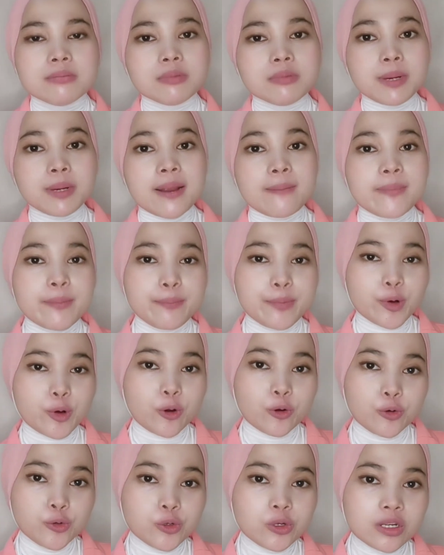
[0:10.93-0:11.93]
beberapa
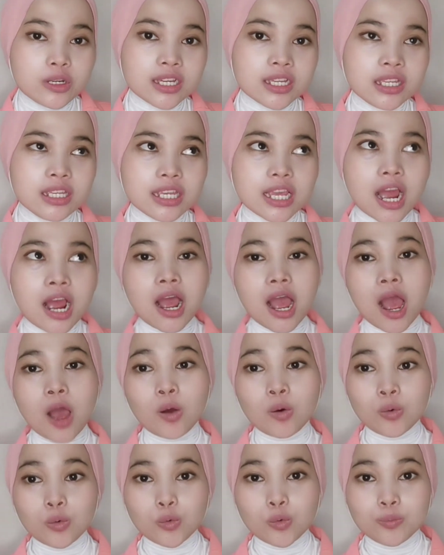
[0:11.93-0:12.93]
produk yang
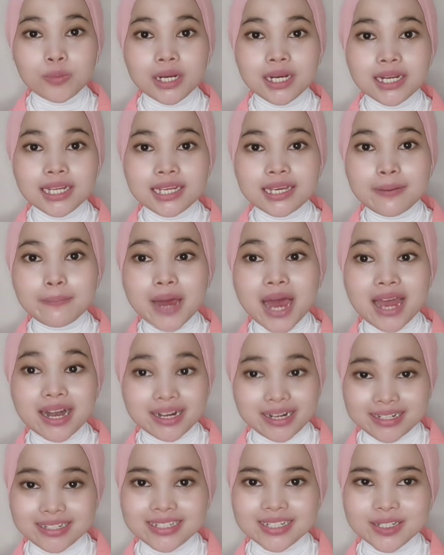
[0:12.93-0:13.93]
aku beli
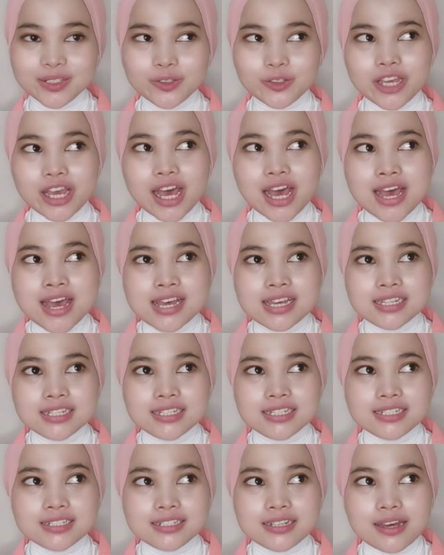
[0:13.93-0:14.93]
kemarin gitu ya.
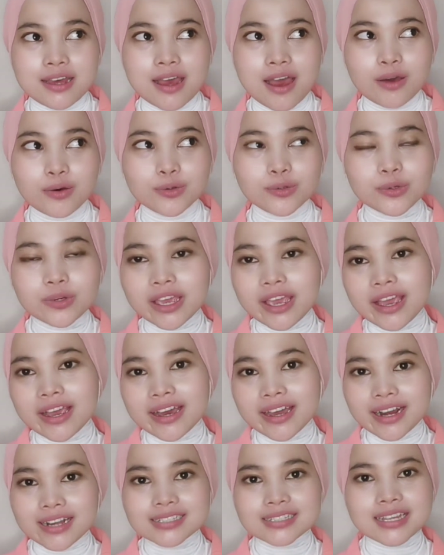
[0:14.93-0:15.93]
Aku tuh
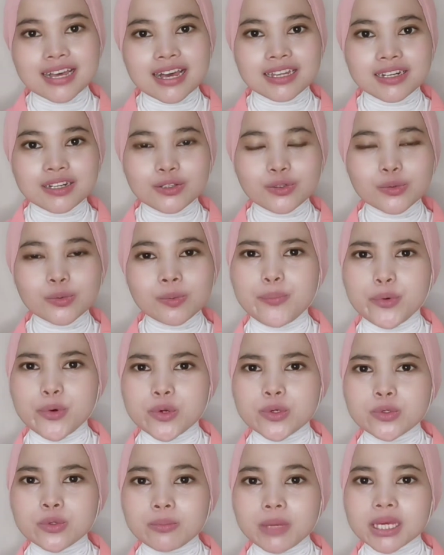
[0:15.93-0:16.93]
kayak ngerasa ini tuh
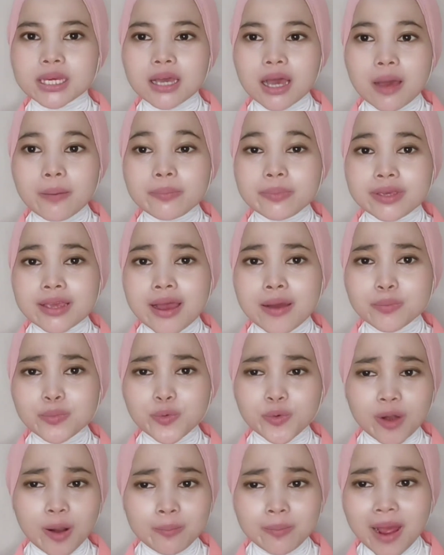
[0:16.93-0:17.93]
produk makeup yang
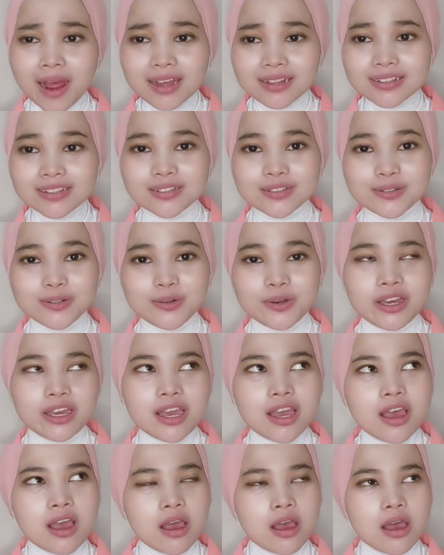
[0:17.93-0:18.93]
murah banget gitu loh
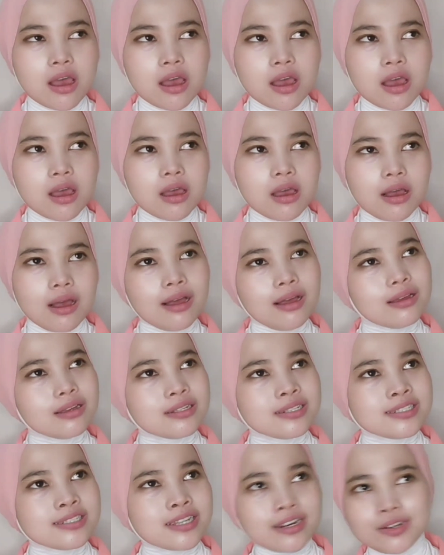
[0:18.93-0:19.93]
kayak ah
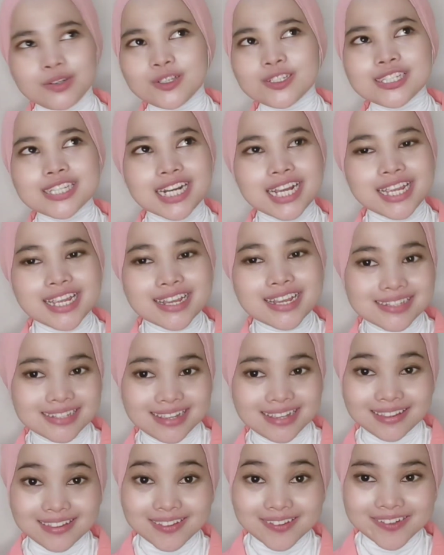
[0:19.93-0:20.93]
serius harganya
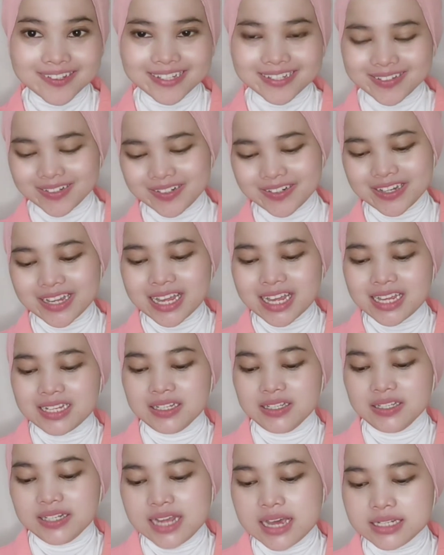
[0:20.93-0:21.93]
segitu gitu loh.
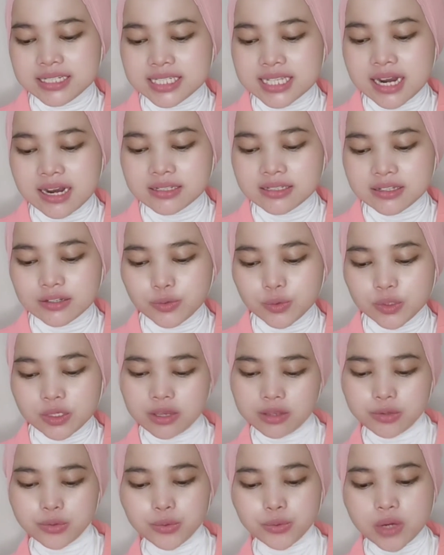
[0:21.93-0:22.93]
Dan salah
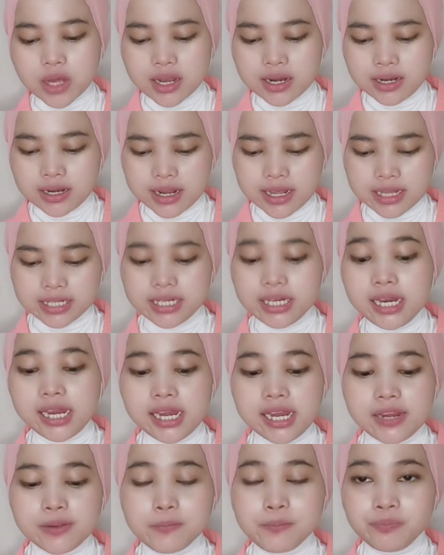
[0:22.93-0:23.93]
satunya itu ada
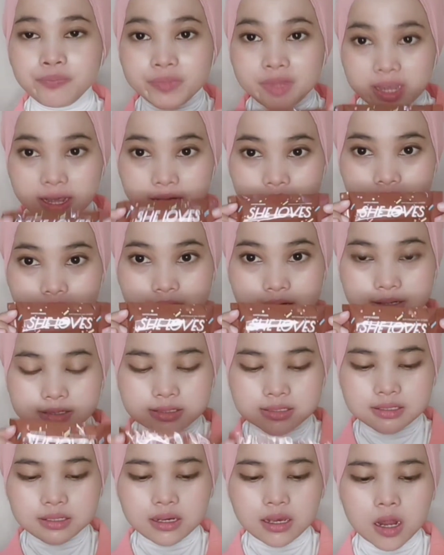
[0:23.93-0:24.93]
ini uh,
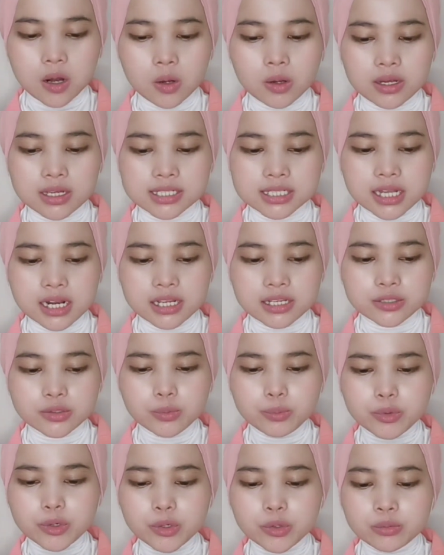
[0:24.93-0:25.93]
kalau nggak salah ini
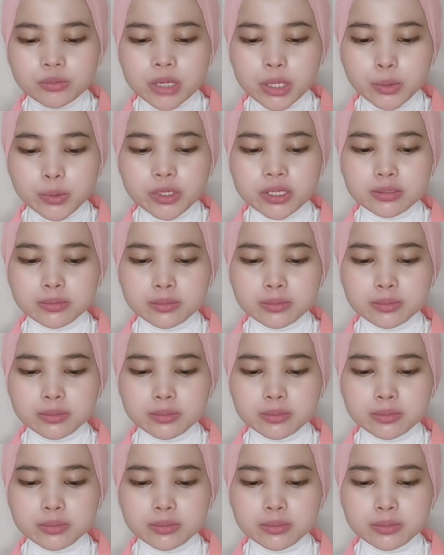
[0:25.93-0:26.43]
tuh produk baru deh